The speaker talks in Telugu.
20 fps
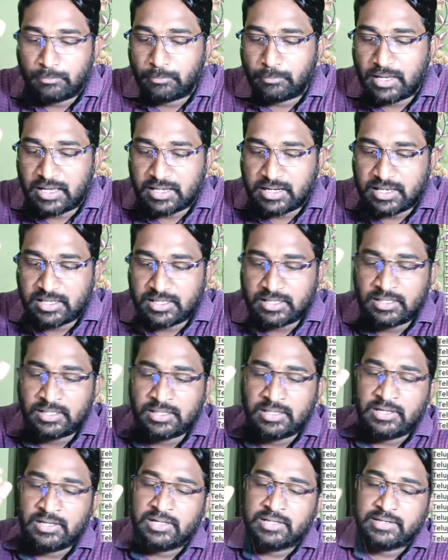మారాయి
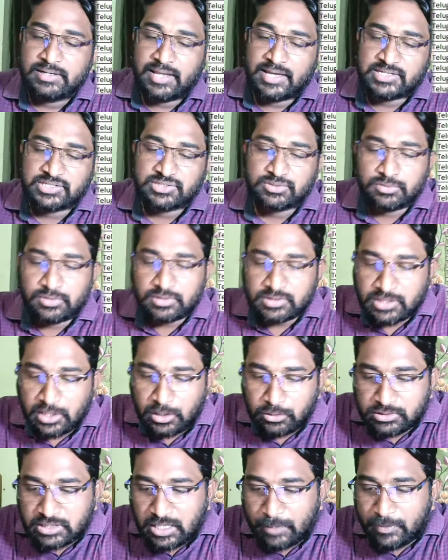నెక్స్ట్
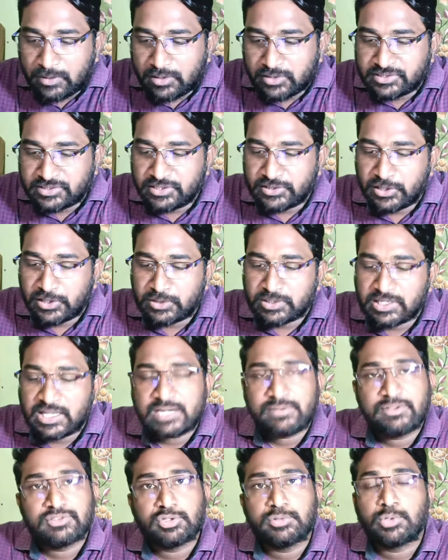తెలుగు దమ్మాలు వచ్చి రెండు వందల
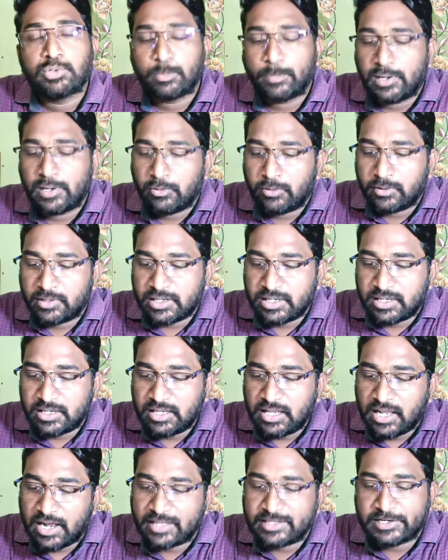అరవై తొమ్మిది రూపాయలు ఉండేదండి
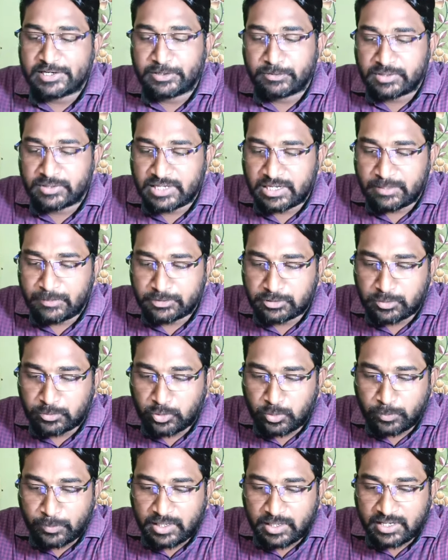అది రెండు వందల ఎనభై తొమ్మిది
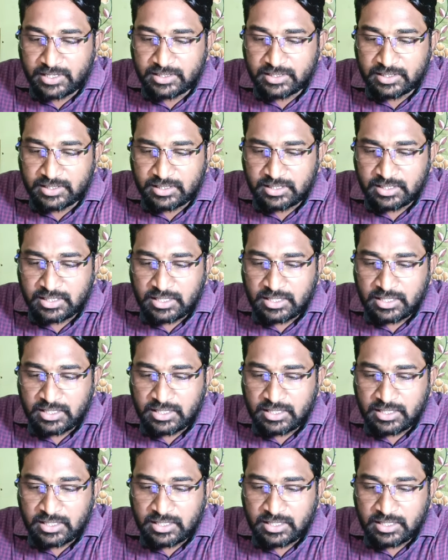రూపాయలు అయింది